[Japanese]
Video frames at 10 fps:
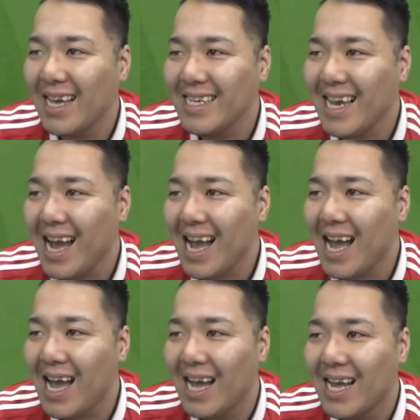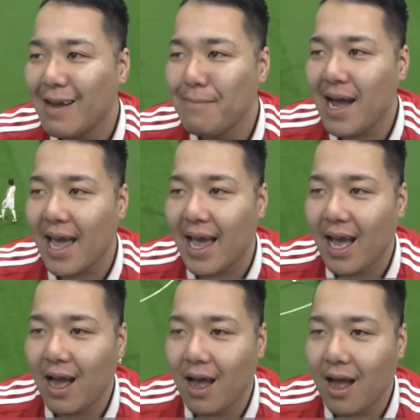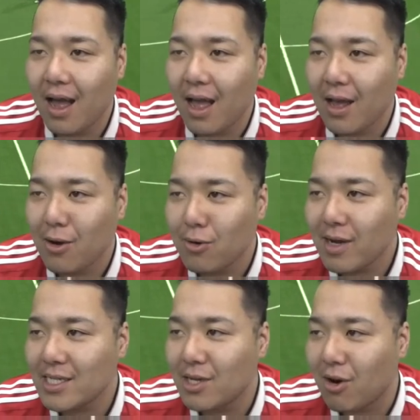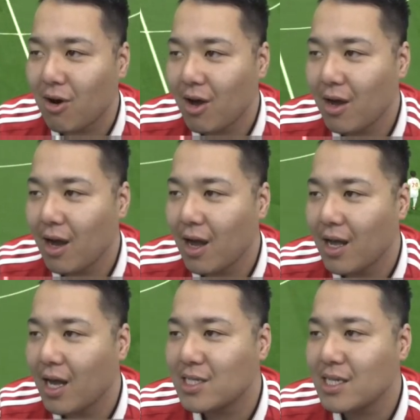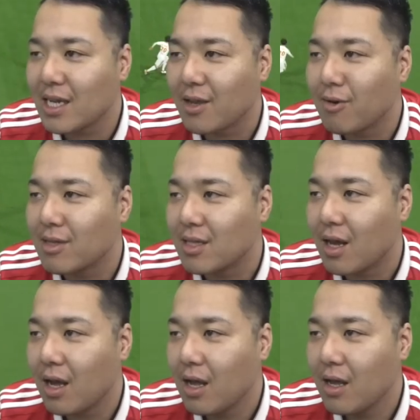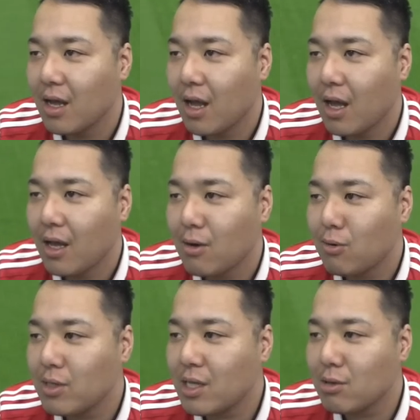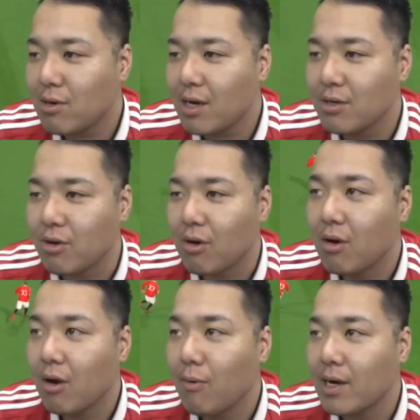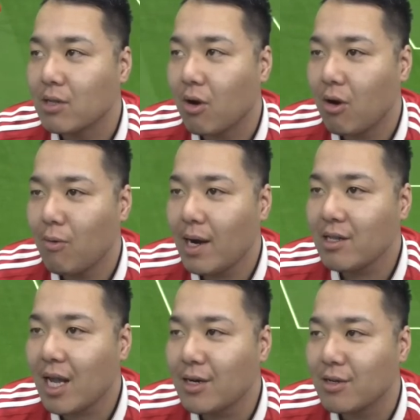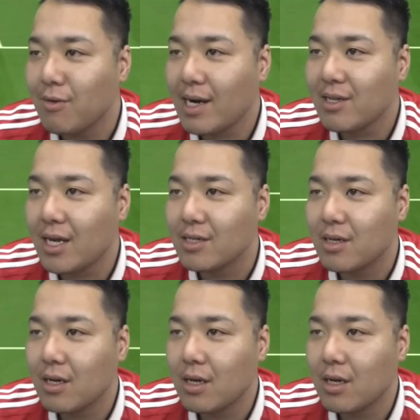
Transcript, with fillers: いやー、前。これ焦ろう。あ、焦なきゃよかった。ここいってん取られるよ。割と割とある、割とある。